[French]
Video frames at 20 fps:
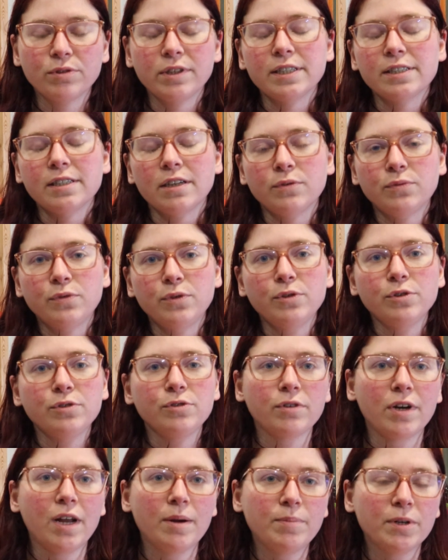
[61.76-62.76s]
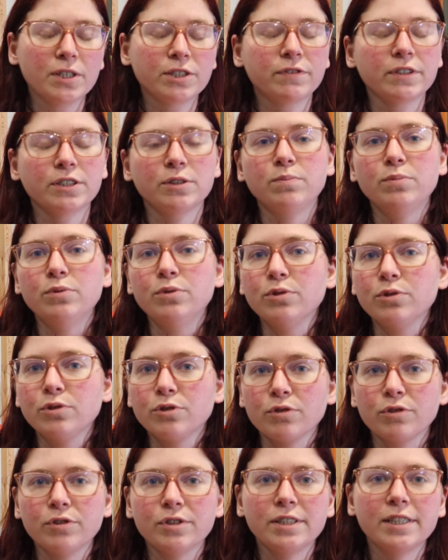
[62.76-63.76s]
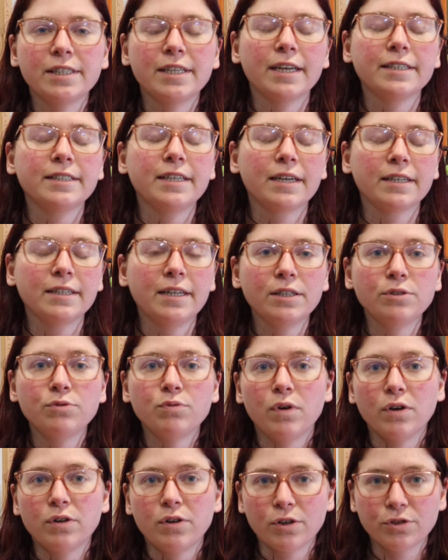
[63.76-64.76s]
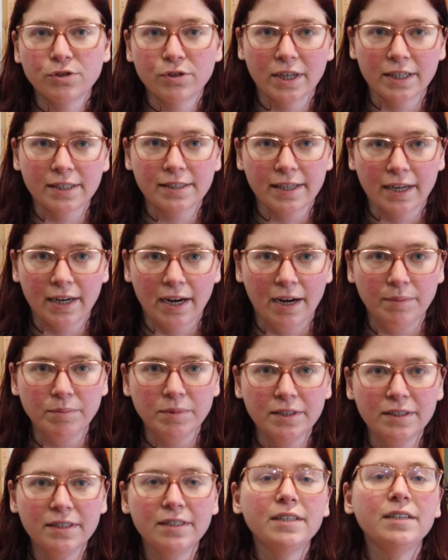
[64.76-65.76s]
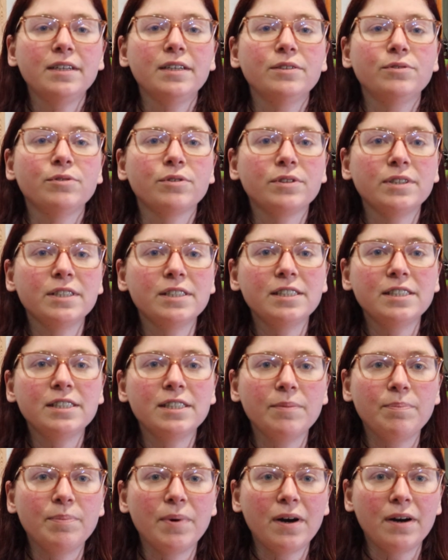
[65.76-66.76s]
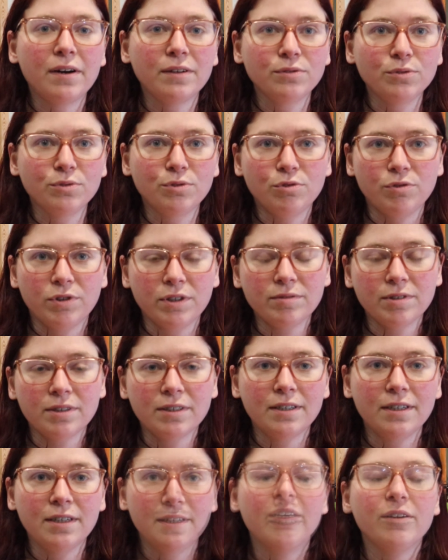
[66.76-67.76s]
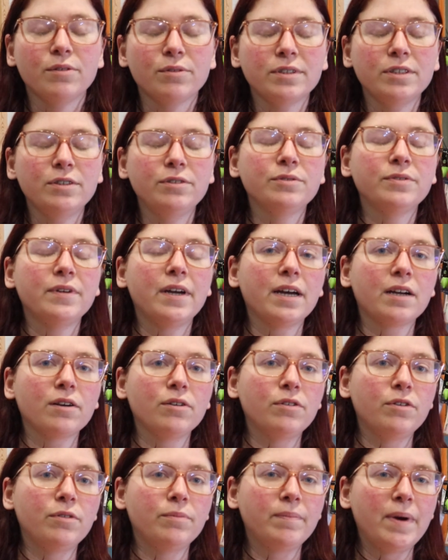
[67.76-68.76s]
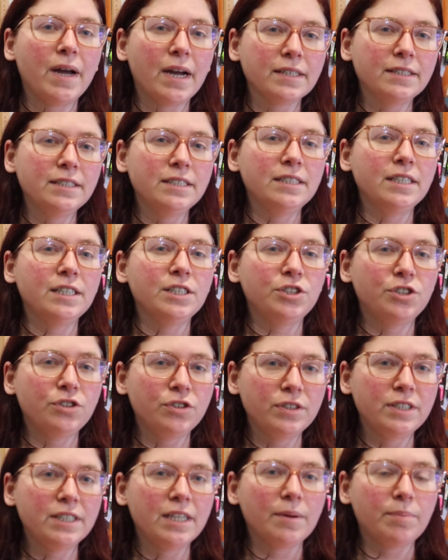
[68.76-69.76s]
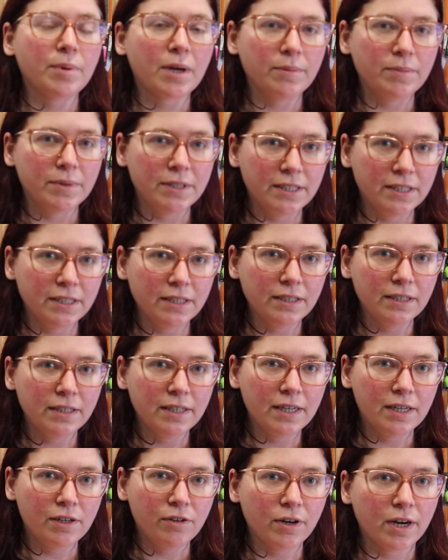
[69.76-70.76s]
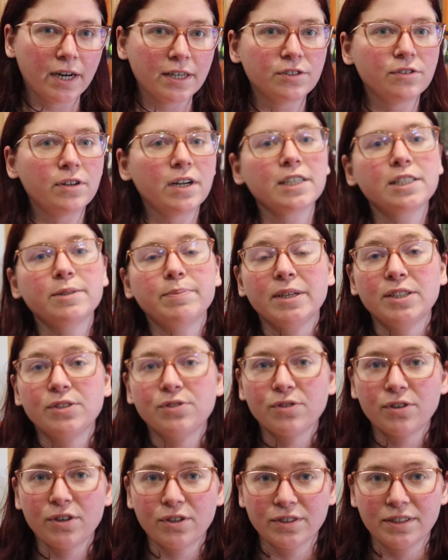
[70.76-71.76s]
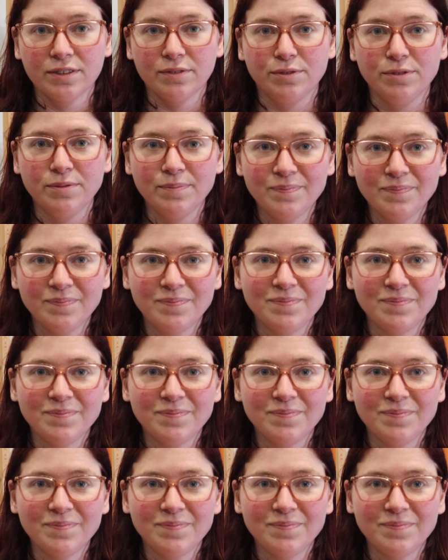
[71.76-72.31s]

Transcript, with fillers: toutes les infos sur la page Facebook, sur le site internet ou encore sur Instagram. Donc n'hésitez pas à nous suivre et on est ouvert le mardi et jeudi après-midi et le reste de la semaine sur rendez-vous.